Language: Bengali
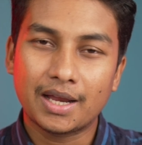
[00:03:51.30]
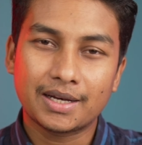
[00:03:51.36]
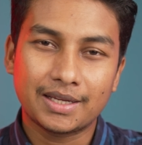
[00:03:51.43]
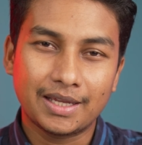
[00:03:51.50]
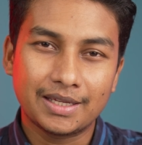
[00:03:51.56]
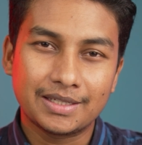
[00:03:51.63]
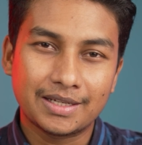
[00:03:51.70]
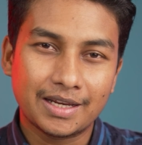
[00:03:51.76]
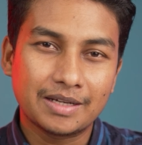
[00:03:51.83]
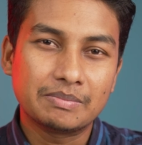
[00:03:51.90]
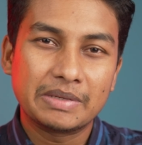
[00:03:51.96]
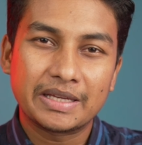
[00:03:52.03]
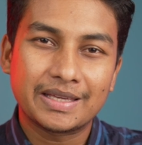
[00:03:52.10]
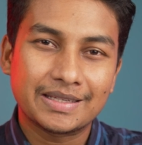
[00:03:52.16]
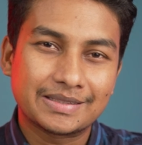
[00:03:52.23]
আর এই
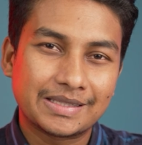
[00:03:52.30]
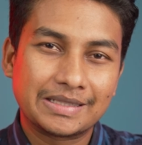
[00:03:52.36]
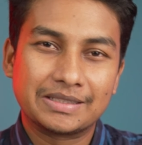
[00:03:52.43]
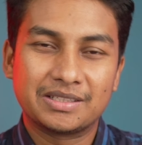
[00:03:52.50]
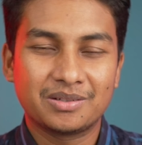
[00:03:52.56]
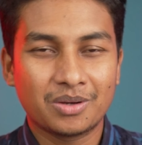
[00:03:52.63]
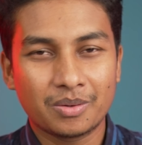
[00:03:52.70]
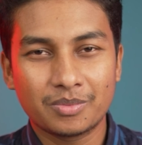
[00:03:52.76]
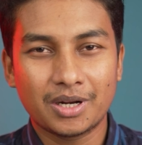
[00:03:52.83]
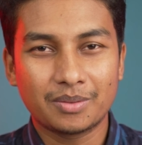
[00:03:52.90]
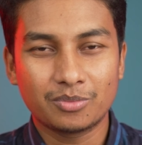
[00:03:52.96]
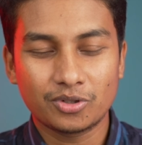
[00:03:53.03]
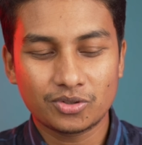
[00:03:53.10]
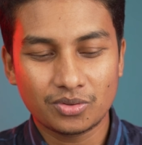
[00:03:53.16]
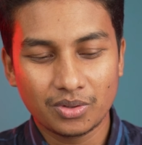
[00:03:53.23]
রেডমি কে সিক্সটিও আমরা
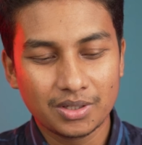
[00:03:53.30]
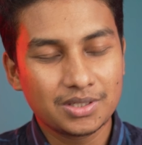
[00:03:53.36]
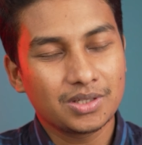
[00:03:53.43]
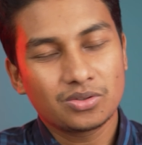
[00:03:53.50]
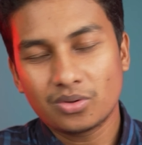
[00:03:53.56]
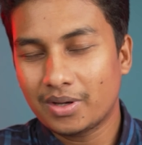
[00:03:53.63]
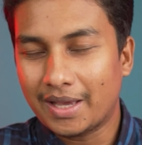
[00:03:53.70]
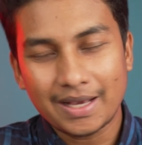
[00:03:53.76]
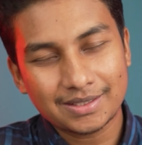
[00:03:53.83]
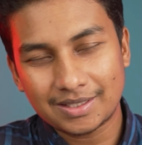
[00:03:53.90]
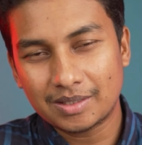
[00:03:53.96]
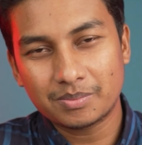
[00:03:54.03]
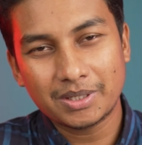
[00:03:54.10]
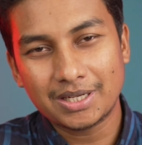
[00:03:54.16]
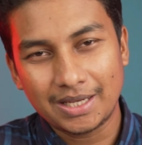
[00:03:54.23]
আনবক্স করেছি সো
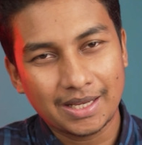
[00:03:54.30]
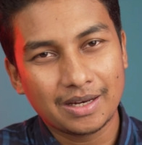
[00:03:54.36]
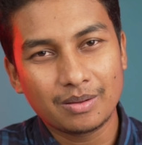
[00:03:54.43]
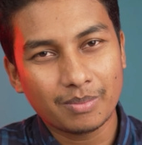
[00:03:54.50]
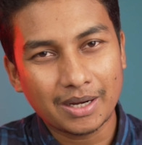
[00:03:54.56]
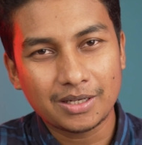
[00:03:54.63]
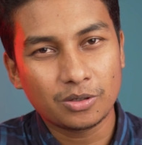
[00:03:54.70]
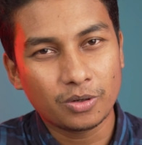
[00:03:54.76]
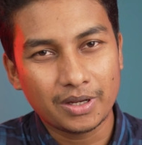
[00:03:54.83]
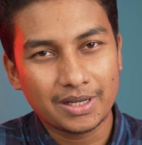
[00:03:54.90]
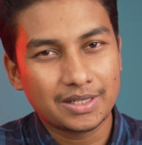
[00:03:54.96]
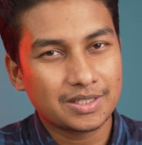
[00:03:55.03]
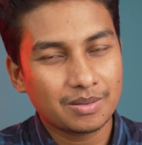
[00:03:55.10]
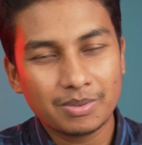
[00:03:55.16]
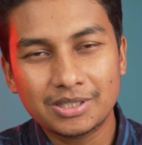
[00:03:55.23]
এক্সাইটমেন্ট এখানে মাটি হয়ে
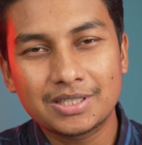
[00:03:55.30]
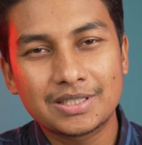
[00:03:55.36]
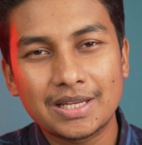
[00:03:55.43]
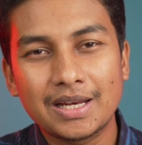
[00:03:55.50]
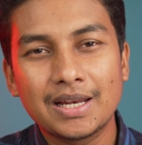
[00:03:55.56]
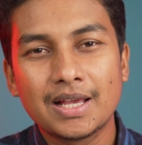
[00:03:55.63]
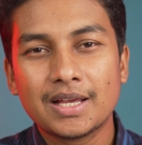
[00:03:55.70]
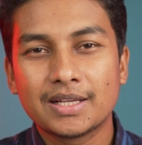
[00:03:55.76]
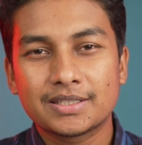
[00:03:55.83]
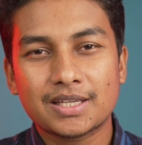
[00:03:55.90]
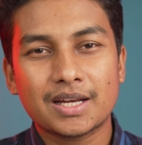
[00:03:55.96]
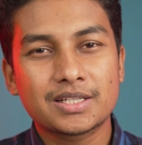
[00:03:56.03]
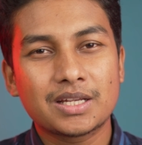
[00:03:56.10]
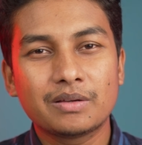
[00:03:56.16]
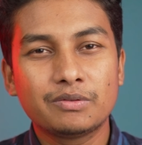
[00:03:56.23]
গেছে বাট স্টিল
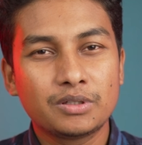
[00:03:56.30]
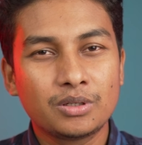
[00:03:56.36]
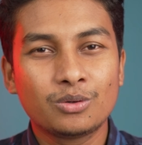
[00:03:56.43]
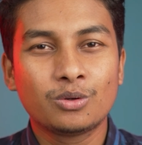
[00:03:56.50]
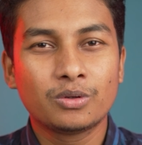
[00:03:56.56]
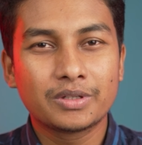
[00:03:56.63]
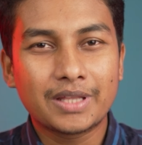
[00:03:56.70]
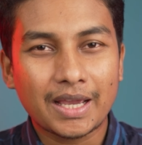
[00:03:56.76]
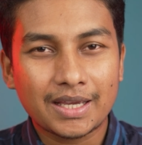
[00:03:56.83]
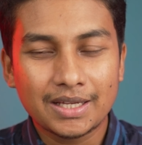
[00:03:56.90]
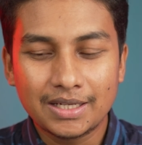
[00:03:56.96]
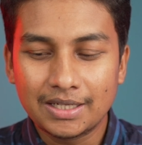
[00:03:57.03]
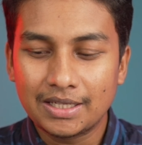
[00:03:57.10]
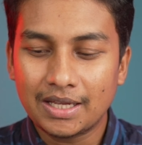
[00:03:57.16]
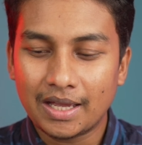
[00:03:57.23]
যারা সেই ভিডিওগুলো
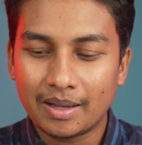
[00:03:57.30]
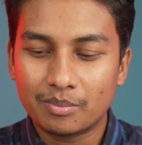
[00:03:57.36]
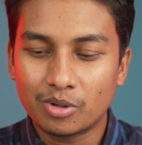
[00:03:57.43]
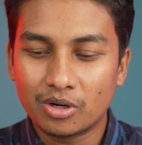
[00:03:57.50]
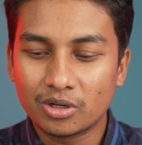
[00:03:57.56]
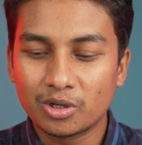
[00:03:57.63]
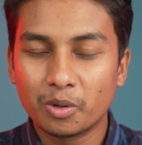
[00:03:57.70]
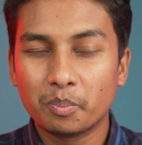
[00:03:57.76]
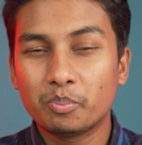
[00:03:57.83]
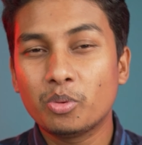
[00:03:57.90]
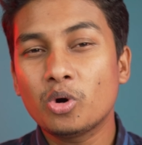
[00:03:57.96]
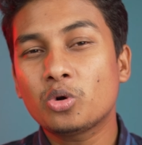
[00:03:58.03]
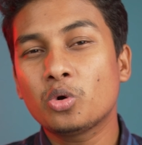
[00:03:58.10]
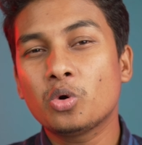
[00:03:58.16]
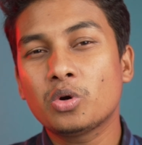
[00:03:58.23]
দেখেননি এবং
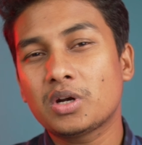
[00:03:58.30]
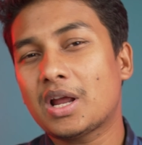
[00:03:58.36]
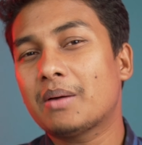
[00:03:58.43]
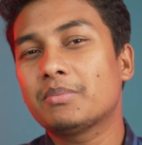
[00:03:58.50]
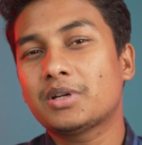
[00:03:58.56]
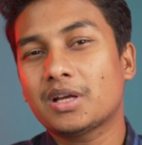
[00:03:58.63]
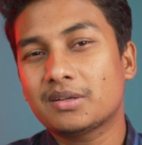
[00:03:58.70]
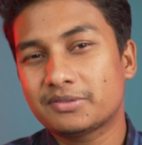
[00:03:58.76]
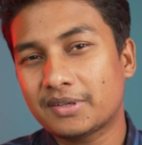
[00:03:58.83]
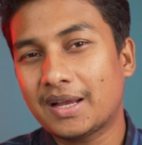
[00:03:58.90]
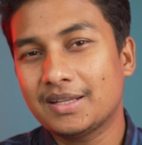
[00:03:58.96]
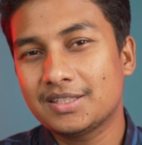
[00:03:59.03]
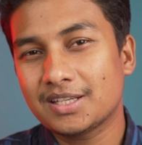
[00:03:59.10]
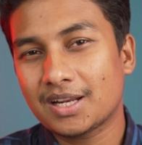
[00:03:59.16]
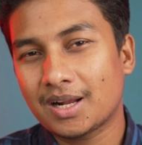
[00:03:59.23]
পোকো নামটার
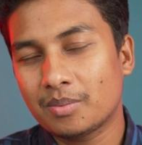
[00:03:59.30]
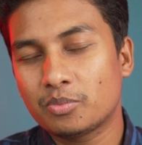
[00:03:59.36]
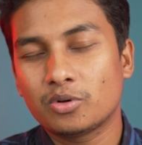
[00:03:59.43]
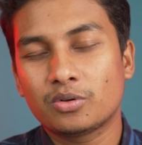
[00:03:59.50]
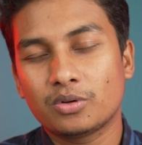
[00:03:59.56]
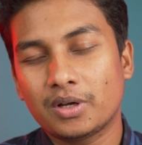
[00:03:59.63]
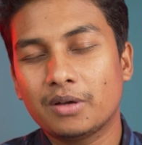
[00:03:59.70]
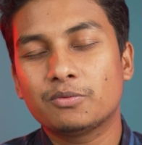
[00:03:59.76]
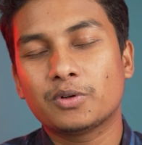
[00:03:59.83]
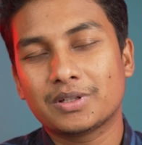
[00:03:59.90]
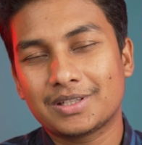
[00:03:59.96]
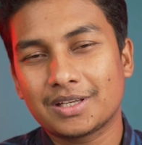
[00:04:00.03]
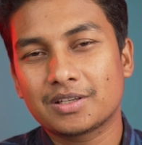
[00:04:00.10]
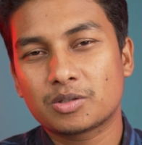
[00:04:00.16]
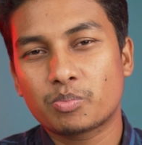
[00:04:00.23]
ফ্যান যারা পোকো এফ ওয়ান
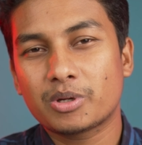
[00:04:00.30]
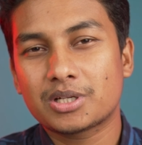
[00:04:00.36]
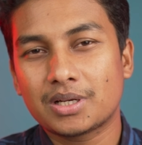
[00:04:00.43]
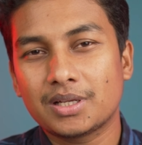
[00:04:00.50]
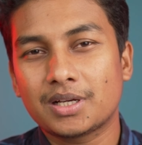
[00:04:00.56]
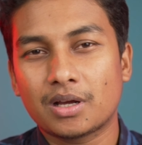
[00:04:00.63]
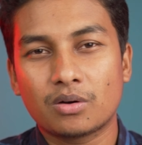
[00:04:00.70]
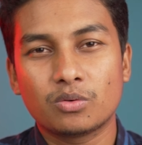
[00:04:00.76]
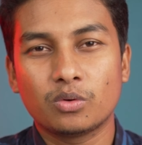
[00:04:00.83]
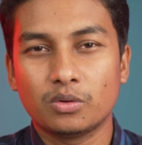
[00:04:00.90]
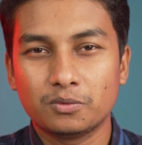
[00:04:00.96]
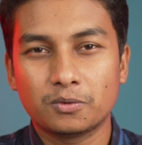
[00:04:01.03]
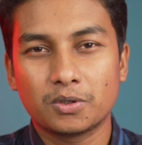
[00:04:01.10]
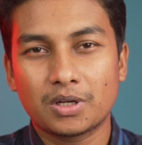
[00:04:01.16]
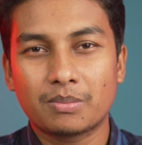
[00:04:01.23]
থেকে স্পেশালি কারণ
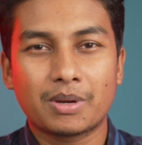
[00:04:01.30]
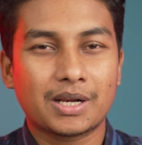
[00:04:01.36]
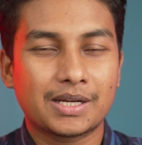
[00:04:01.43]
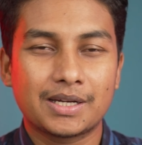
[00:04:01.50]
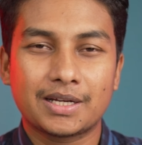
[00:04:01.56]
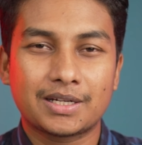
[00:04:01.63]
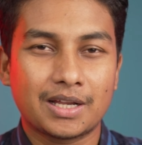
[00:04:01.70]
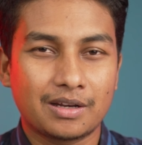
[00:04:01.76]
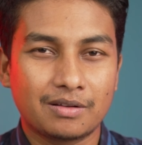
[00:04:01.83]
ওই ফোনটা মার্কেটে একটা